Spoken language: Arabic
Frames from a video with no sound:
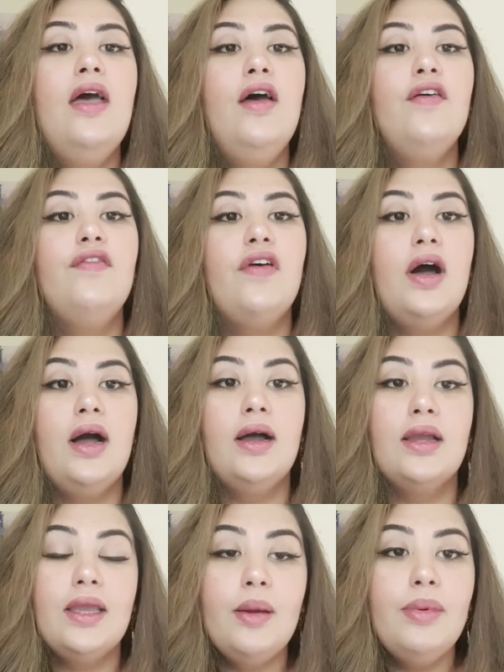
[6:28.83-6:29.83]

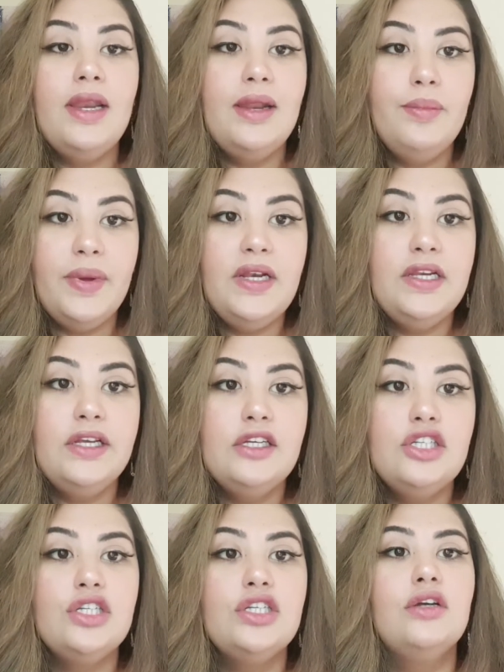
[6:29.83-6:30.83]
فقبل
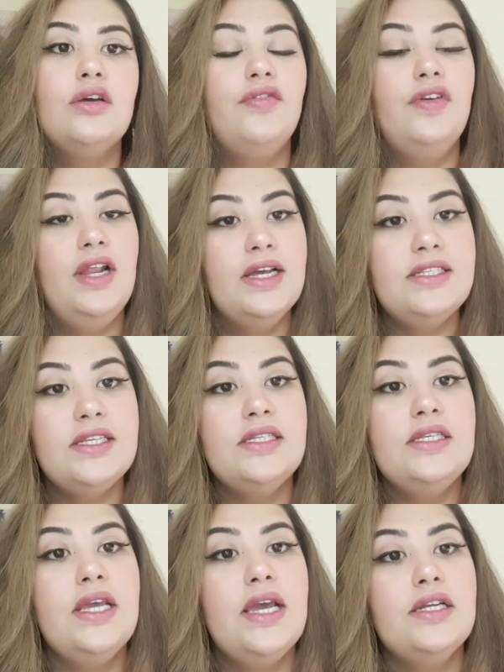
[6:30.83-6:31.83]
نبلش في
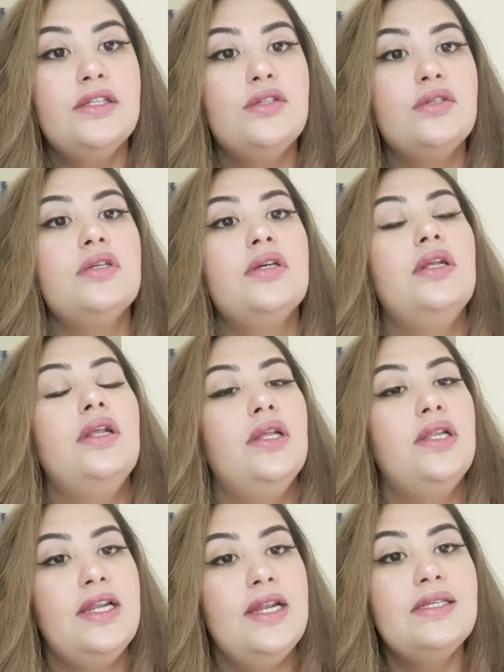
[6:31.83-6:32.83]
الأساسيات
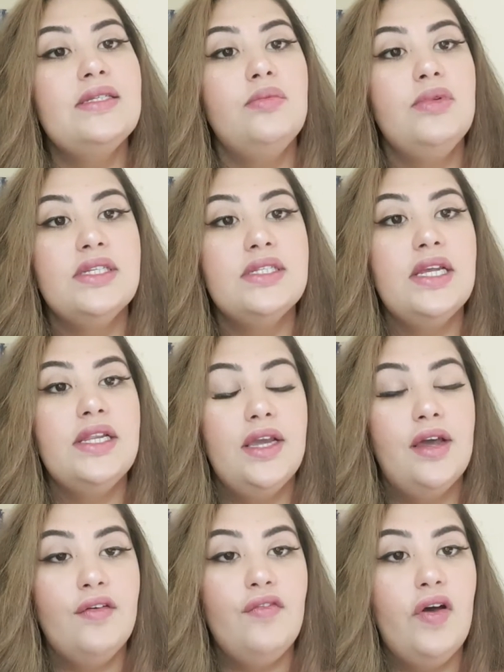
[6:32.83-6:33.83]
اللي لازم الإنسان
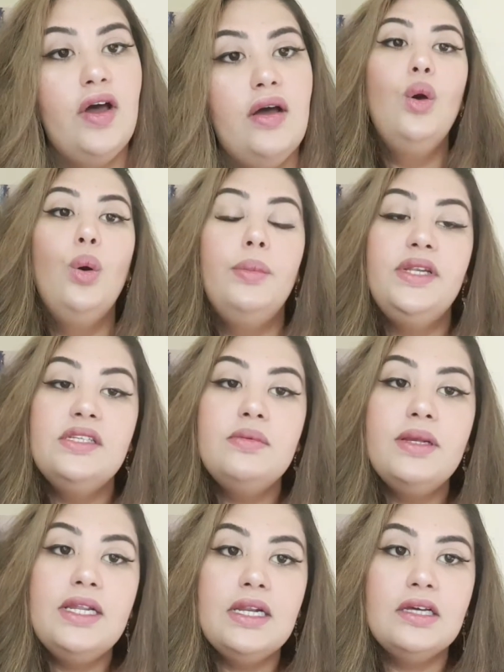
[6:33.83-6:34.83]
يعرفها
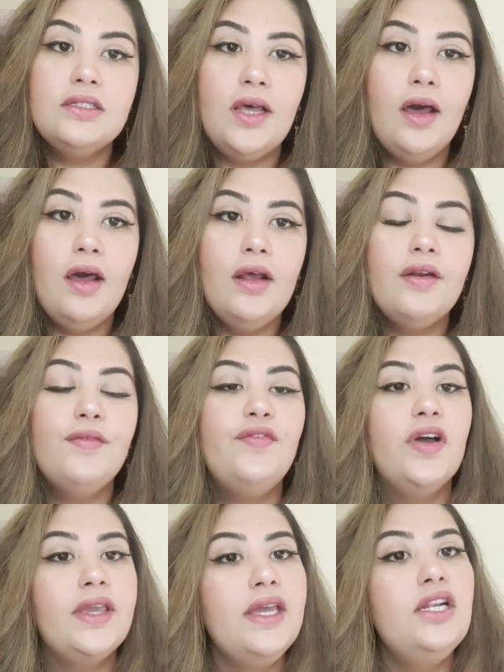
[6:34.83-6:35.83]
بالنسبة للأسعار
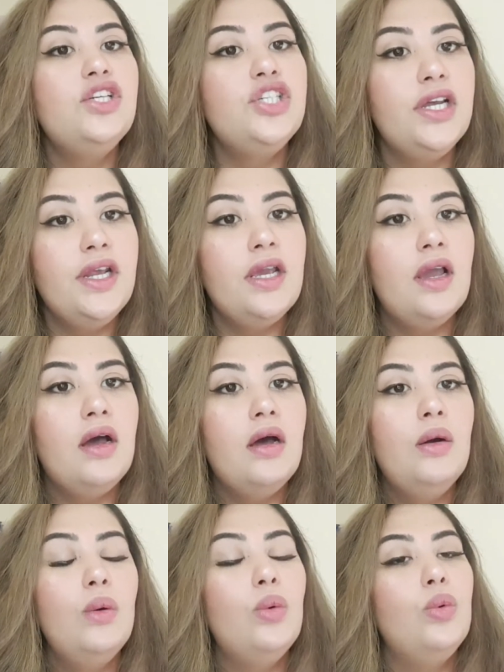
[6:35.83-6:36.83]
فكل
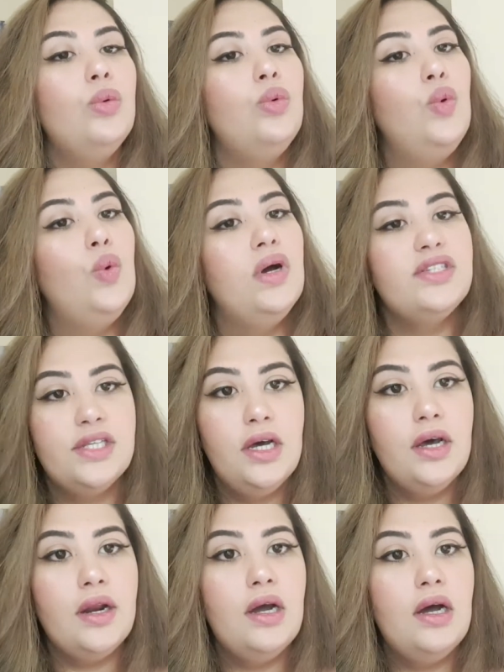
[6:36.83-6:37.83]
شركة
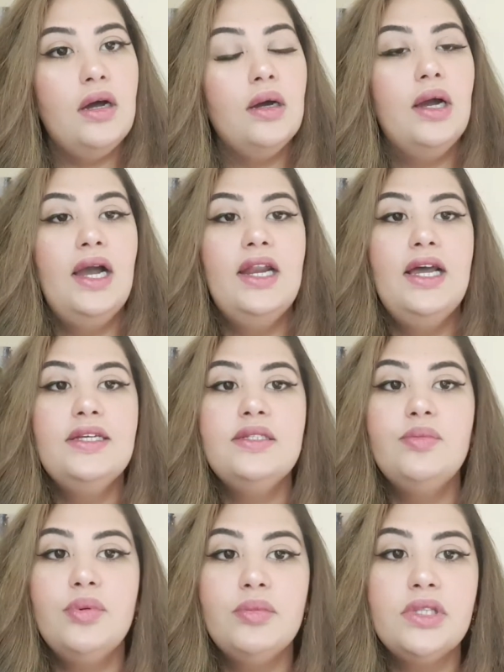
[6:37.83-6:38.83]
وأسعارها على
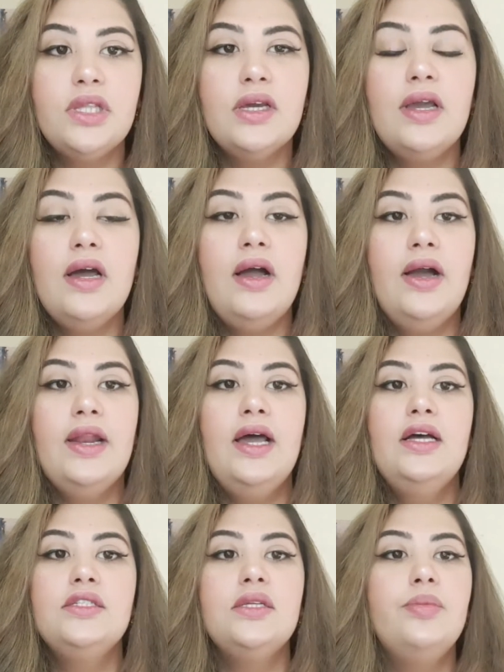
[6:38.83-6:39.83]
حسب المنطقة على
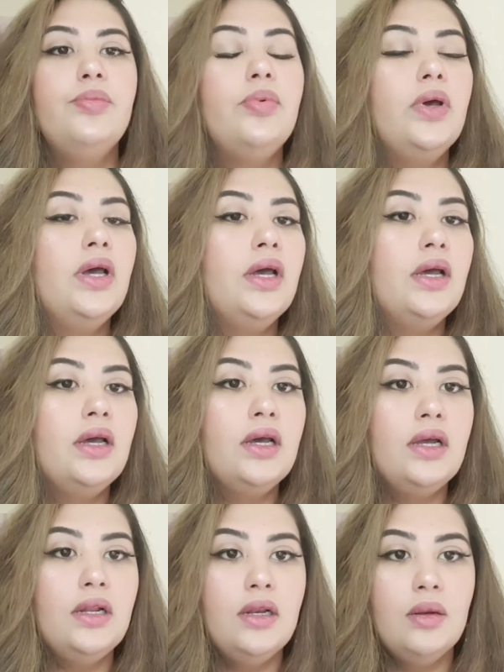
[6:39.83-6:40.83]
حسب
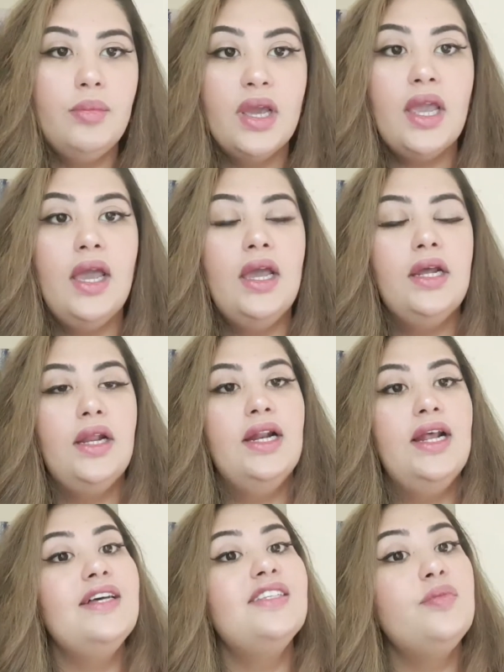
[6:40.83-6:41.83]
آه، المكان
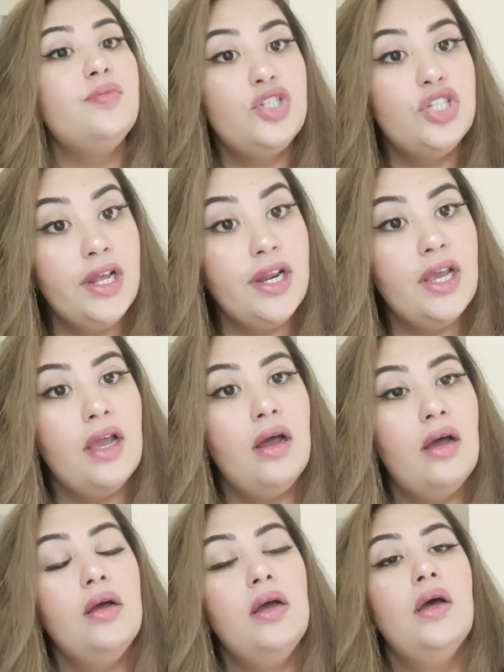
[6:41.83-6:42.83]
على حسب الشركة